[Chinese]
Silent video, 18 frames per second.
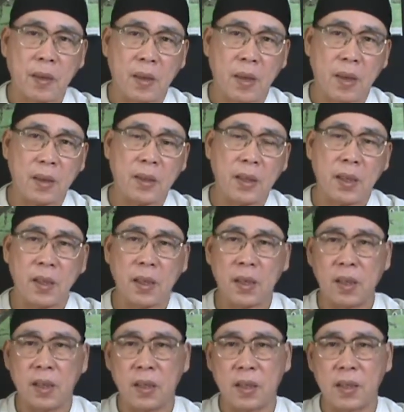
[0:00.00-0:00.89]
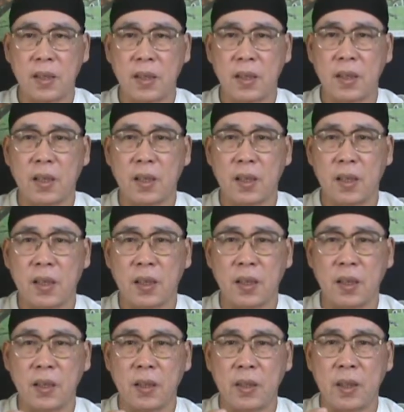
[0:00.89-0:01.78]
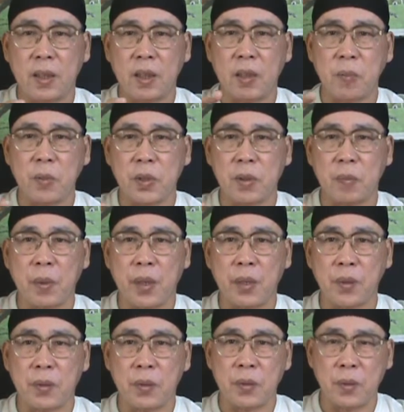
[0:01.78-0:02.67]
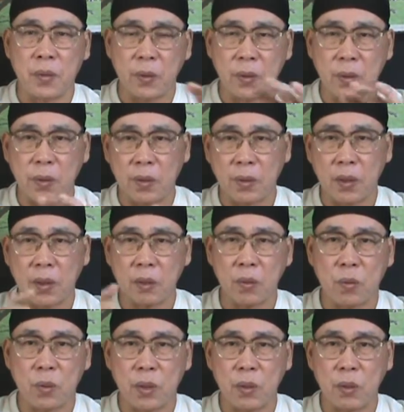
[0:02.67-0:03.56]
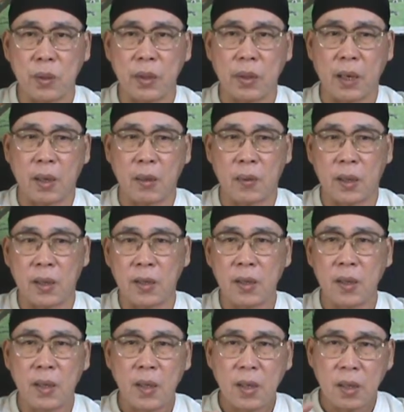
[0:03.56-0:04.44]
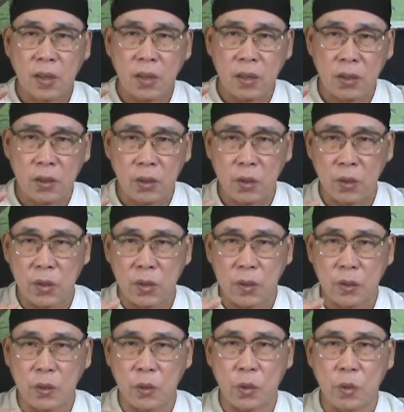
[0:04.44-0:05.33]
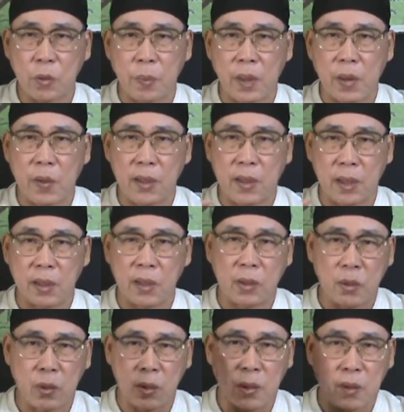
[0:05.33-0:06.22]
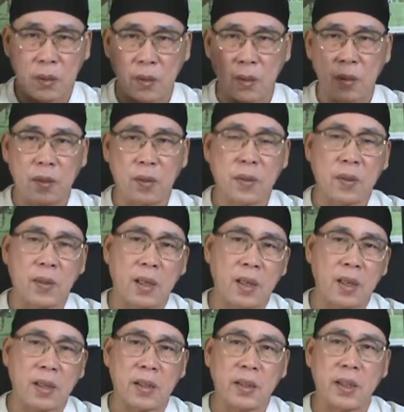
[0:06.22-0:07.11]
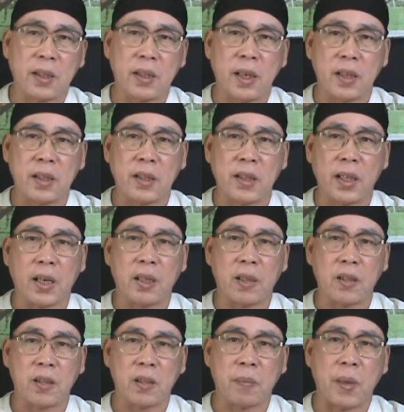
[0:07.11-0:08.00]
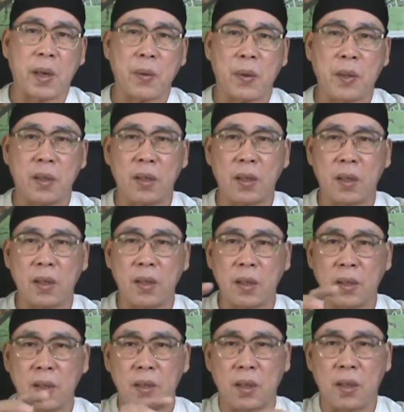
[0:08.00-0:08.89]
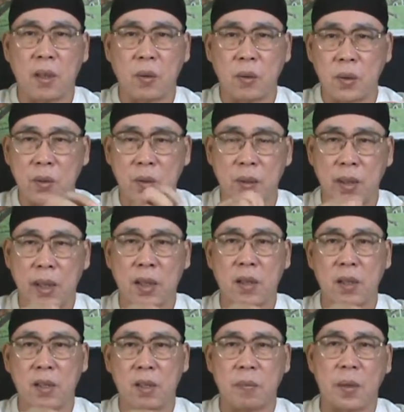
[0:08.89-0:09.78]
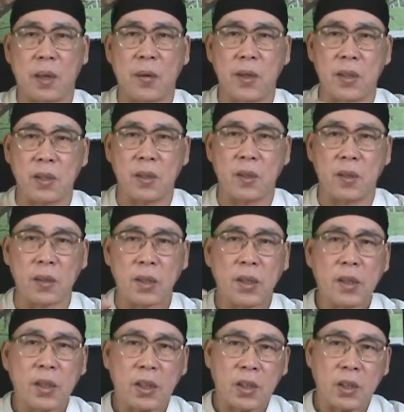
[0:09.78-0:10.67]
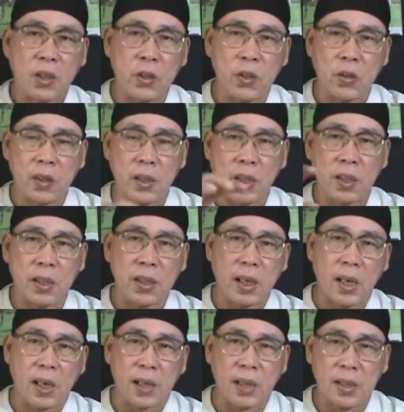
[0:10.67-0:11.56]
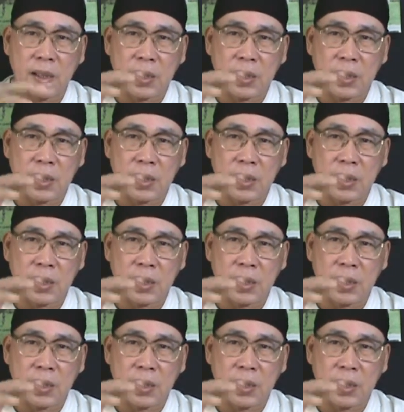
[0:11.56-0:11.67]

啊，那个那个电脑补习班有有一种特殊的优惠贷款，就是就有办法让你去，他给你让你贷到十八万，然后那个电脑公司就拿到十八万之后，你就可以在